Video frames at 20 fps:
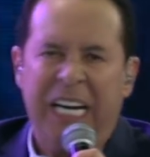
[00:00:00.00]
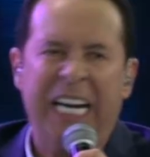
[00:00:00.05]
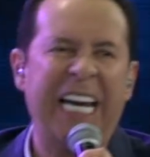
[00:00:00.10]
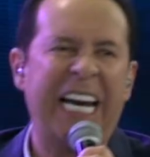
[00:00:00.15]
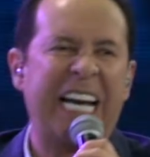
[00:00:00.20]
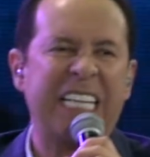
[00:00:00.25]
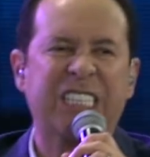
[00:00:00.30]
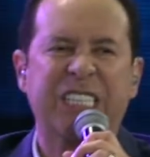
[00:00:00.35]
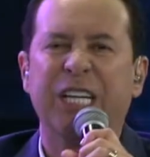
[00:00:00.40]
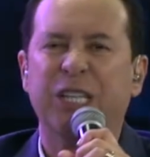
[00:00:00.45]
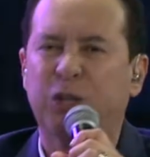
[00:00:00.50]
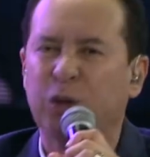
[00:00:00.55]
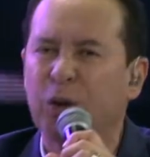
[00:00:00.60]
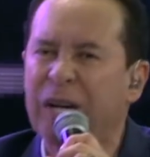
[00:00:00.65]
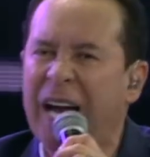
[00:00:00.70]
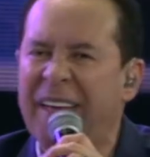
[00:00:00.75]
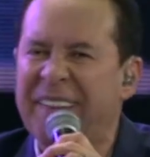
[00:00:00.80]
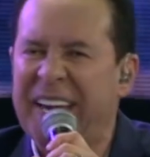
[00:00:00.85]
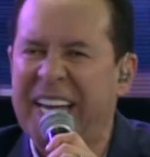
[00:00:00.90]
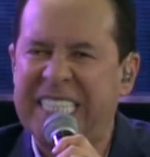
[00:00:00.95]
Y la
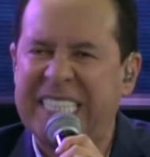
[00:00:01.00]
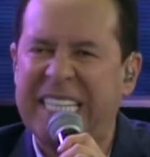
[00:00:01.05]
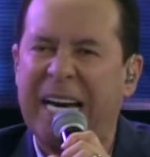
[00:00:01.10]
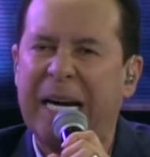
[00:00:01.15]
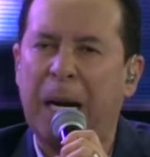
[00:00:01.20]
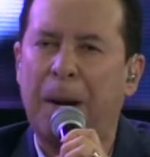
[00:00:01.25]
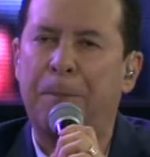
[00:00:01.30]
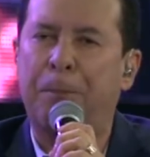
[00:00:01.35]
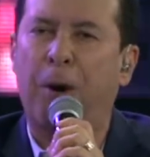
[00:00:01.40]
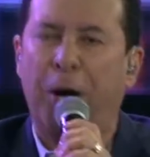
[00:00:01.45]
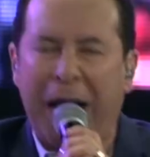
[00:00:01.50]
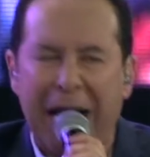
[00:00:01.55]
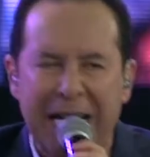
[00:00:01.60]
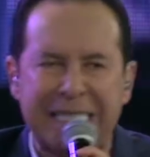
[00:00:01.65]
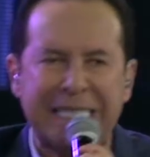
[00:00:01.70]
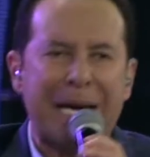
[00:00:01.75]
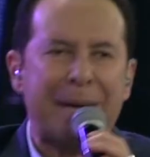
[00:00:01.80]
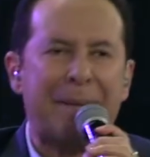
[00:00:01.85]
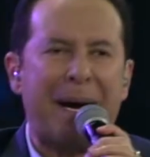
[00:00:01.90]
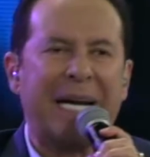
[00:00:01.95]
escritura dice que por
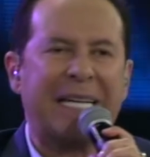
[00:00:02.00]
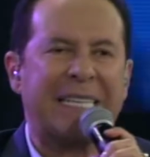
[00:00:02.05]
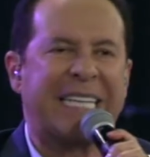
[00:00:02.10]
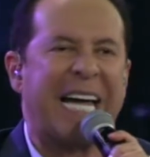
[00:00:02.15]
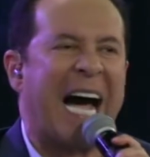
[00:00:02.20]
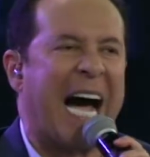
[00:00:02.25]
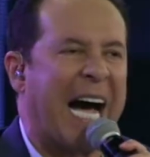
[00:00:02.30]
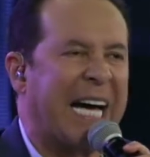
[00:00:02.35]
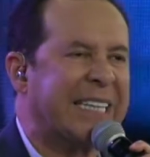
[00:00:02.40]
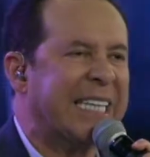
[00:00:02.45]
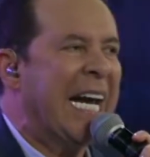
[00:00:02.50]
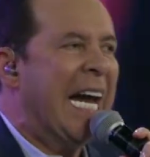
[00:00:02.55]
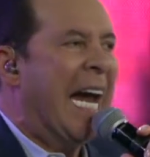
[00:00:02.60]
esa maldad